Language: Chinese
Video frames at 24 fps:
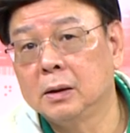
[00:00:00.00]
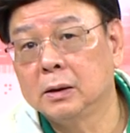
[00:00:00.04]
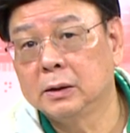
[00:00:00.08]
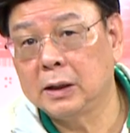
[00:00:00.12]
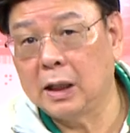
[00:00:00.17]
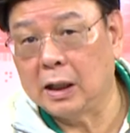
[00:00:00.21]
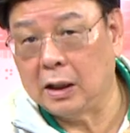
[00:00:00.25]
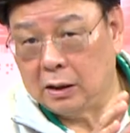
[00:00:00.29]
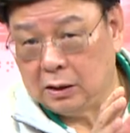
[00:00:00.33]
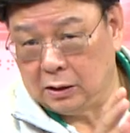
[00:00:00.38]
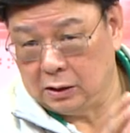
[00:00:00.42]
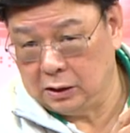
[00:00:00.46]

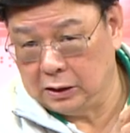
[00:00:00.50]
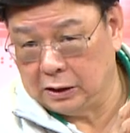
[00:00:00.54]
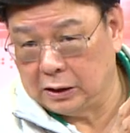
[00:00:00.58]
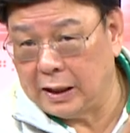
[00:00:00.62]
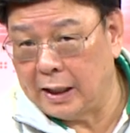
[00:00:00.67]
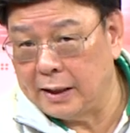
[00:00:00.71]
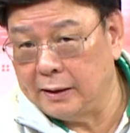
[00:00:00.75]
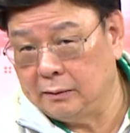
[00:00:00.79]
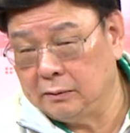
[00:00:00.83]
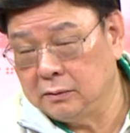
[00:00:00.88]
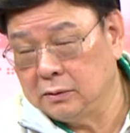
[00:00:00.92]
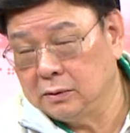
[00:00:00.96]
那你
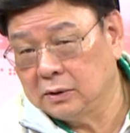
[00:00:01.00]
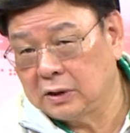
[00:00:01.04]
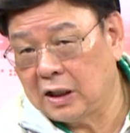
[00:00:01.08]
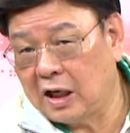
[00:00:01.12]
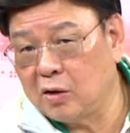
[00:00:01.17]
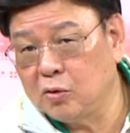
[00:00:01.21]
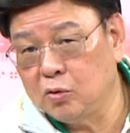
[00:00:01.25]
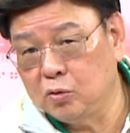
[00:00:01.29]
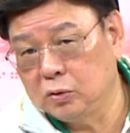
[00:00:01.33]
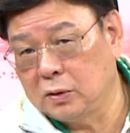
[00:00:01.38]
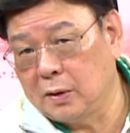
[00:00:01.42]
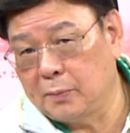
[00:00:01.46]
看它
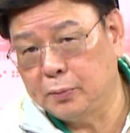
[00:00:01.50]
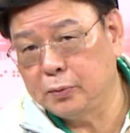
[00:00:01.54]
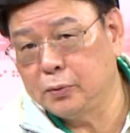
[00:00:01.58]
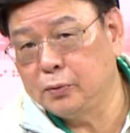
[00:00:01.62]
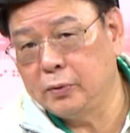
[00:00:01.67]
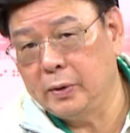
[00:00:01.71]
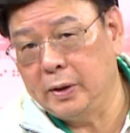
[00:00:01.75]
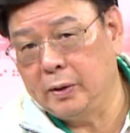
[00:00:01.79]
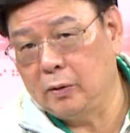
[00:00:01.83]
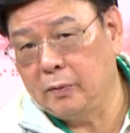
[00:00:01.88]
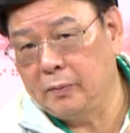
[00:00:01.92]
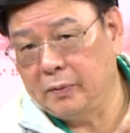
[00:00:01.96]
护的部
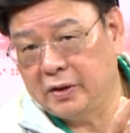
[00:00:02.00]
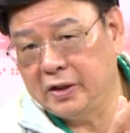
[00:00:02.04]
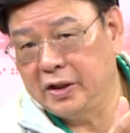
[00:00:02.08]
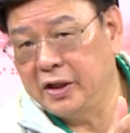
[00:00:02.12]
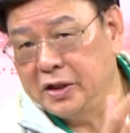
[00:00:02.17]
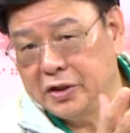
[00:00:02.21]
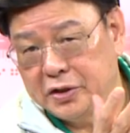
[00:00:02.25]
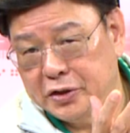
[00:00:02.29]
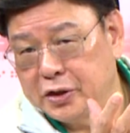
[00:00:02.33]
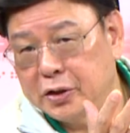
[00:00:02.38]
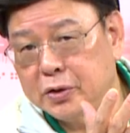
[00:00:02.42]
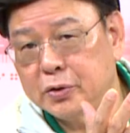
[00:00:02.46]
位，我们可
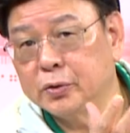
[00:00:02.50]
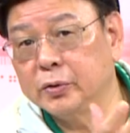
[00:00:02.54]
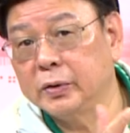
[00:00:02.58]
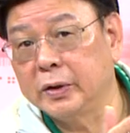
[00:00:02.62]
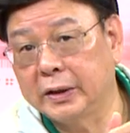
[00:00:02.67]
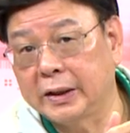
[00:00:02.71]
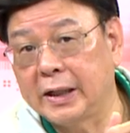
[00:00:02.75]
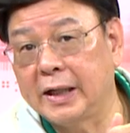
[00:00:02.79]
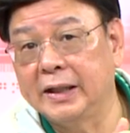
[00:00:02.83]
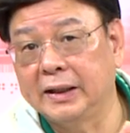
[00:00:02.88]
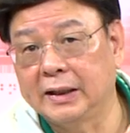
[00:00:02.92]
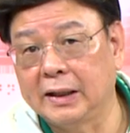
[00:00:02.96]
以清楚的
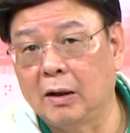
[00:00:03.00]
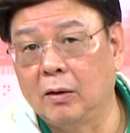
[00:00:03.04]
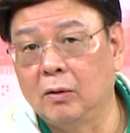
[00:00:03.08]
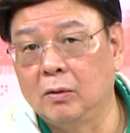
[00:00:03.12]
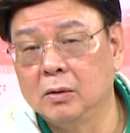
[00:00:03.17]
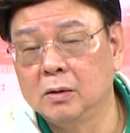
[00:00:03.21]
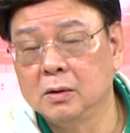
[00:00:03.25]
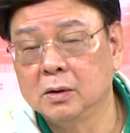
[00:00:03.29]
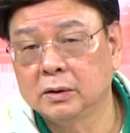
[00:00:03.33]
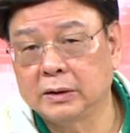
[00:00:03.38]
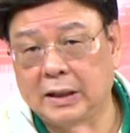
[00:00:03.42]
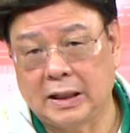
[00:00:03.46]
看到
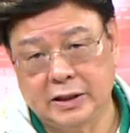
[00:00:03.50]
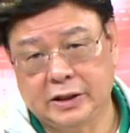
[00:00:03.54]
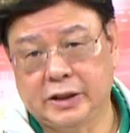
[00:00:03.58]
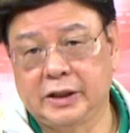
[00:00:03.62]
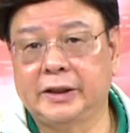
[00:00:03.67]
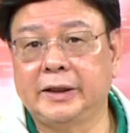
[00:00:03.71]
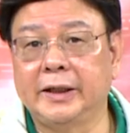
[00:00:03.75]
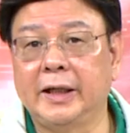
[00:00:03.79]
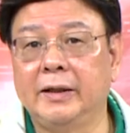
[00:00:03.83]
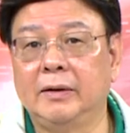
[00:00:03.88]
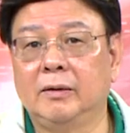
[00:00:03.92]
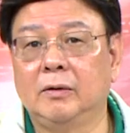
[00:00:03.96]
台积
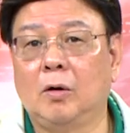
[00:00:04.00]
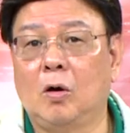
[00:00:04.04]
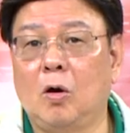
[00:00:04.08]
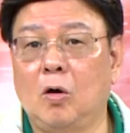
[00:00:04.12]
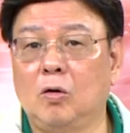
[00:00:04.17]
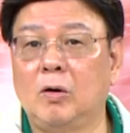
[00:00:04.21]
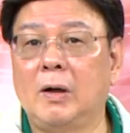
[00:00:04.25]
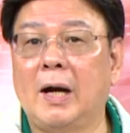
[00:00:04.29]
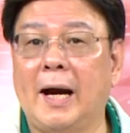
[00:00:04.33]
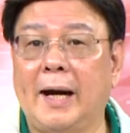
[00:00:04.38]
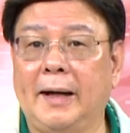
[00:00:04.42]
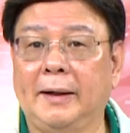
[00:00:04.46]
电、
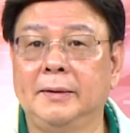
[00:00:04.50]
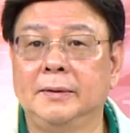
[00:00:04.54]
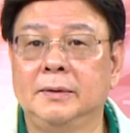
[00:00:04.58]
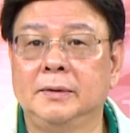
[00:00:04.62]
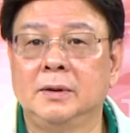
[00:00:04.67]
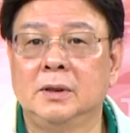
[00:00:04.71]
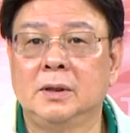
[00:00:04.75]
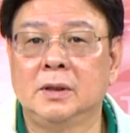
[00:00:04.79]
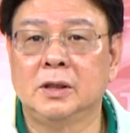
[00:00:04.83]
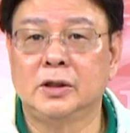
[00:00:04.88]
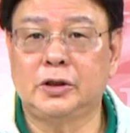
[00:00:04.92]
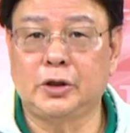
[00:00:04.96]
红海
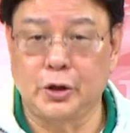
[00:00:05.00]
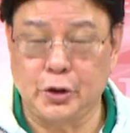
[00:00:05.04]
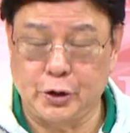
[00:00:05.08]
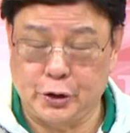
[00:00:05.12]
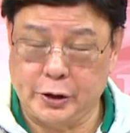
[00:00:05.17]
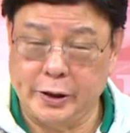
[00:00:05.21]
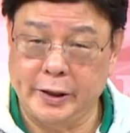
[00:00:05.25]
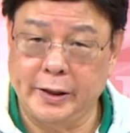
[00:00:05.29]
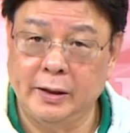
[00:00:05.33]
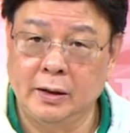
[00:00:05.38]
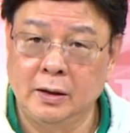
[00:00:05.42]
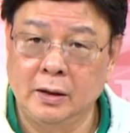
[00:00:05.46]
这
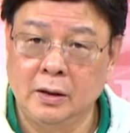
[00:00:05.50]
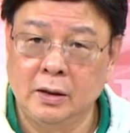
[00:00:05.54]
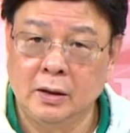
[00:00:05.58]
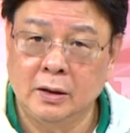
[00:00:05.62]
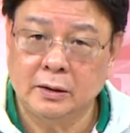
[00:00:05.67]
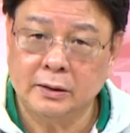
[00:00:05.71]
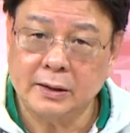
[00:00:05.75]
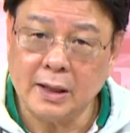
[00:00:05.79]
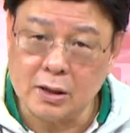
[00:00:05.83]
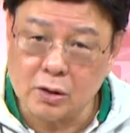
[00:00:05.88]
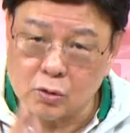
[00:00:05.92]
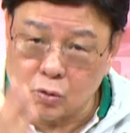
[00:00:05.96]
些。
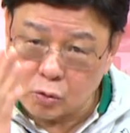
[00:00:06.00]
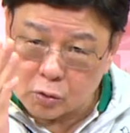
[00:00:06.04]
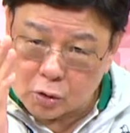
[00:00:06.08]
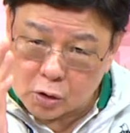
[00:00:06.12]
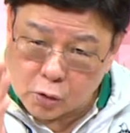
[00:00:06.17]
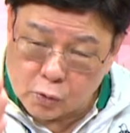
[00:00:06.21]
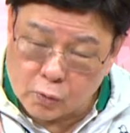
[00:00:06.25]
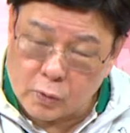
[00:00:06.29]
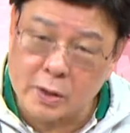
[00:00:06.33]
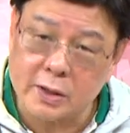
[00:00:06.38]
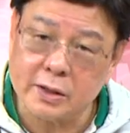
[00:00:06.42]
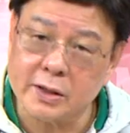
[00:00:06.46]
但是
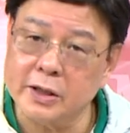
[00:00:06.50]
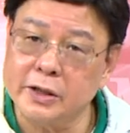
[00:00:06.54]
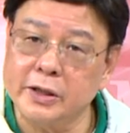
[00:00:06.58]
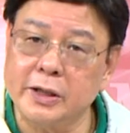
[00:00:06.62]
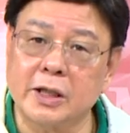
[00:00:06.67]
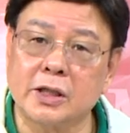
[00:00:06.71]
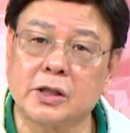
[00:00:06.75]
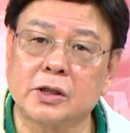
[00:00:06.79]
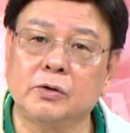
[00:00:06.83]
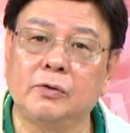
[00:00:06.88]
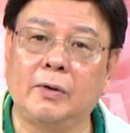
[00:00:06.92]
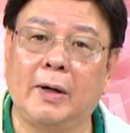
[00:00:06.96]
除了这
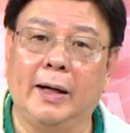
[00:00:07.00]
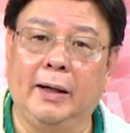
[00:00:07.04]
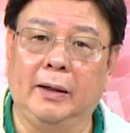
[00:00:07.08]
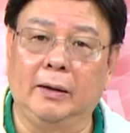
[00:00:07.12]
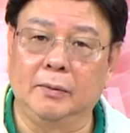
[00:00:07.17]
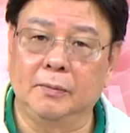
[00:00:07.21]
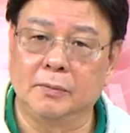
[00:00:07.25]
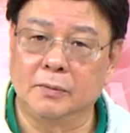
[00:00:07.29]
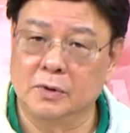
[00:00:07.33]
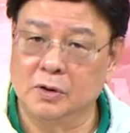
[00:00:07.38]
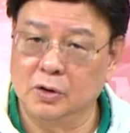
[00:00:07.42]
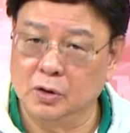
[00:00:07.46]
些之外，
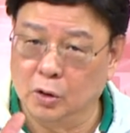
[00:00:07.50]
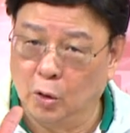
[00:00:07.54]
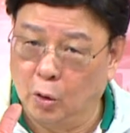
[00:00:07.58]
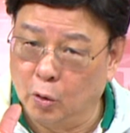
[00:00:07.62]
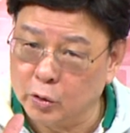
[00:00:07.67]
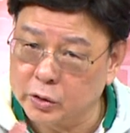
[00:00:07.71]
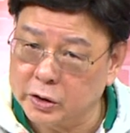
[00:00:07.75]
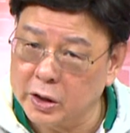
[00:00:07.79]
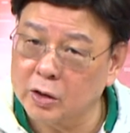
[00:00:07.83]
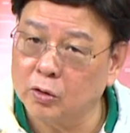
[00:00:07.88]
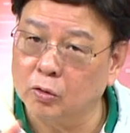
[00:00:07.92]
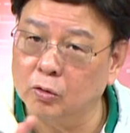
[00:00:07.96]
有
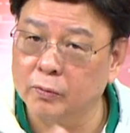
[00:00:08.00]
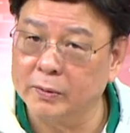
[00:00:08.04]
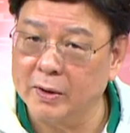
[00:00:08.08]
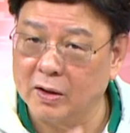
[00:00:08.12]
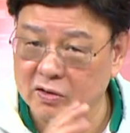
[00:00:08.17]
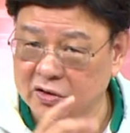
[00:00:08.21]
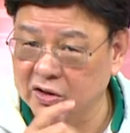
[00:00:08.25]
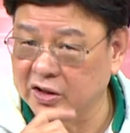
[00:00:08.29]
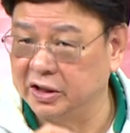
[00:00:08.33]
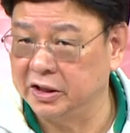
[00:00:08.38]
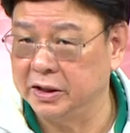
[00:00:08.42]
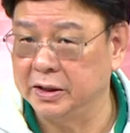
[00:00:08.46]
些股票
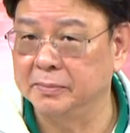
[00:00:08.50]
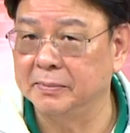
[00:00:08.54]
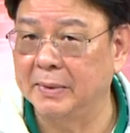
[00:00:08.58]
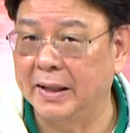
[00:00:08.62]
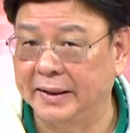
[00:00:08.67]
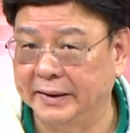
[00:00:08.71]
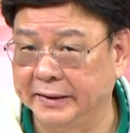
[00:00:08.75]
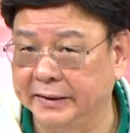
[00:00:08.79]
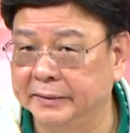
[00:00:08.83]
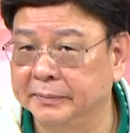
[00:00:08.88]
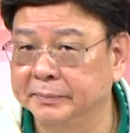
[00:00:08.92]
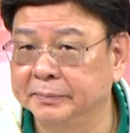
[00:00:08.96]
是可以
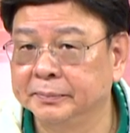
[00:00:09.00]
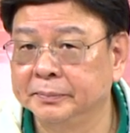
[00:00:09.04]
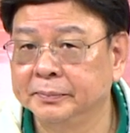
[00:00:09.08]
买的。